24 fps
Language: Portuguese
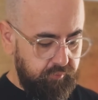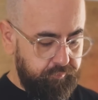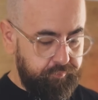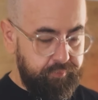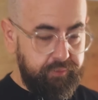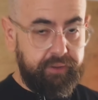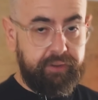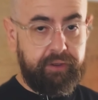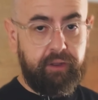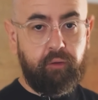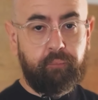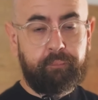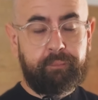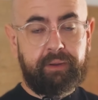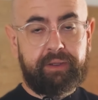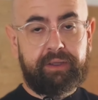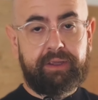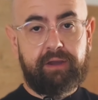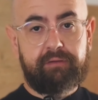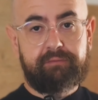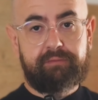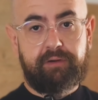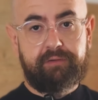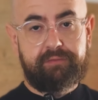eu
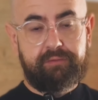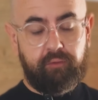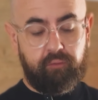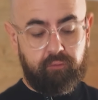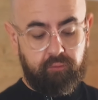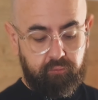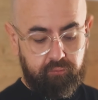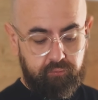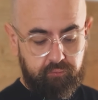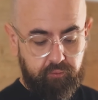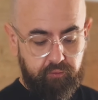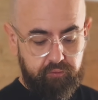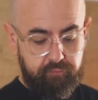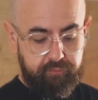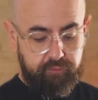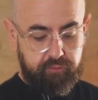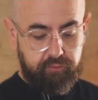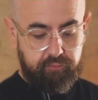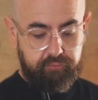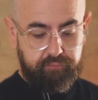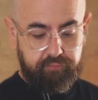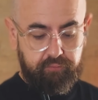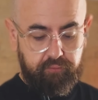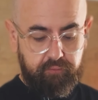peguei a versão com dois
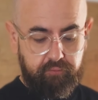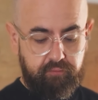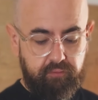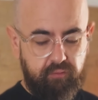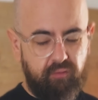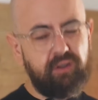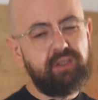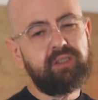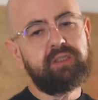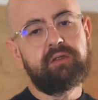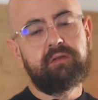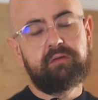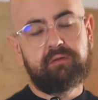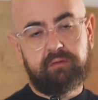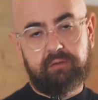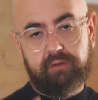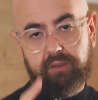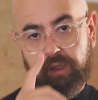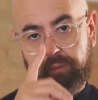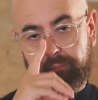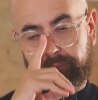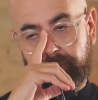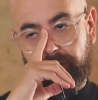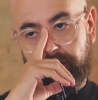microfones. Eu acho que
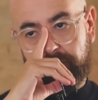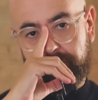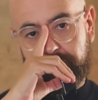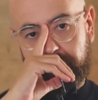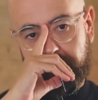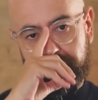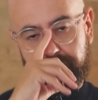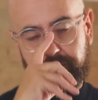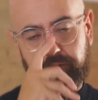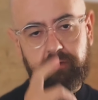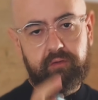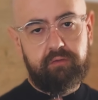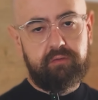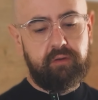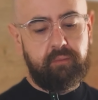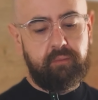tem mais versões,